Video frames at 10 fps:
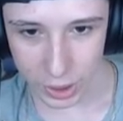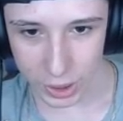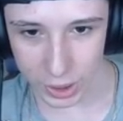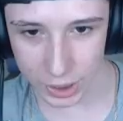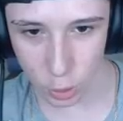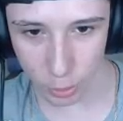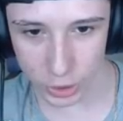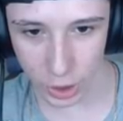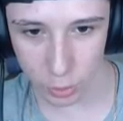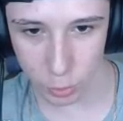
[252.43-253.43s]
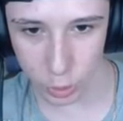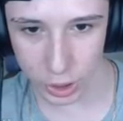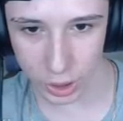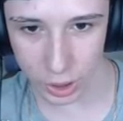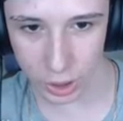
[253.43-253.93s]
E como eu tenho
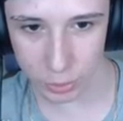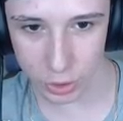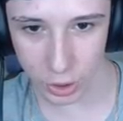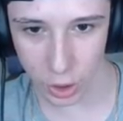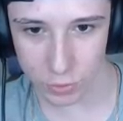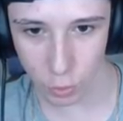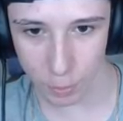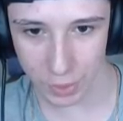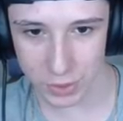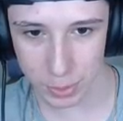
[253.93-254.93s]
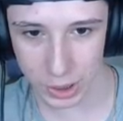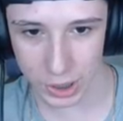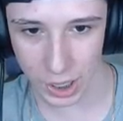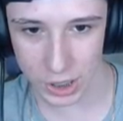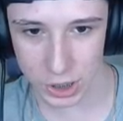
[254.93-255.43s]
muita, muito negócio, vou comprar
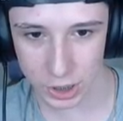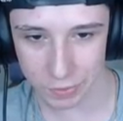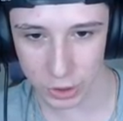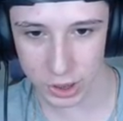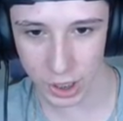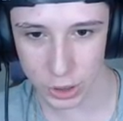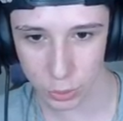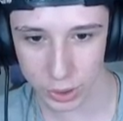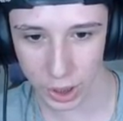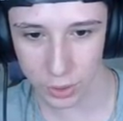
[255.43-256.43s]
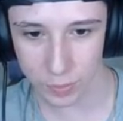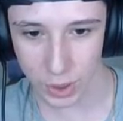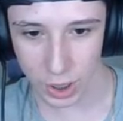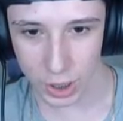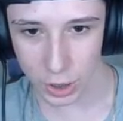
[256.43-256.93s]
invisibilidade e velocidade eu tenho.
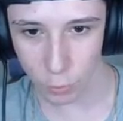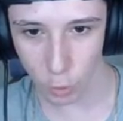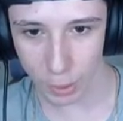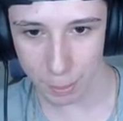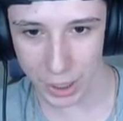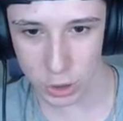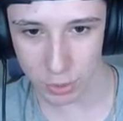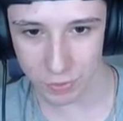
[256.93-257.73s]
Então vou comprar mais uma